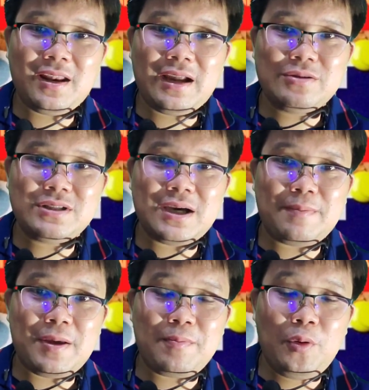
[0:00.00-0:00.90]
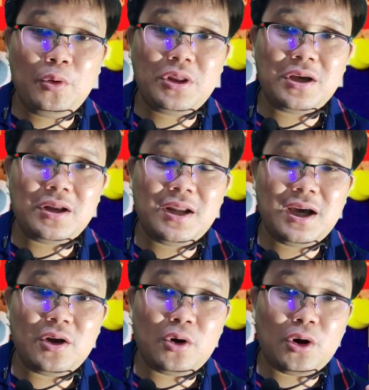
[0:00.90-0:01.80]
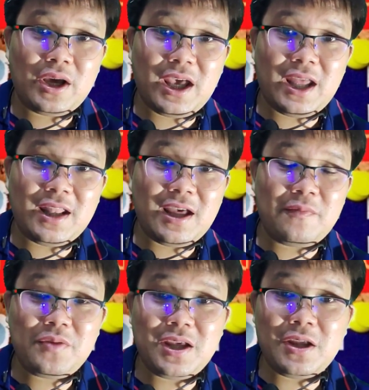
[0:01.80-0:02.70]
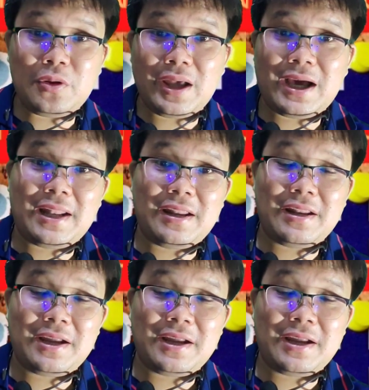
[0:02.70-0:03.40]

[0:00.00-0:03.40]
เราจะไปพูดถึงเรื่องของ เอ็น เอฟ ที ด้วยกัน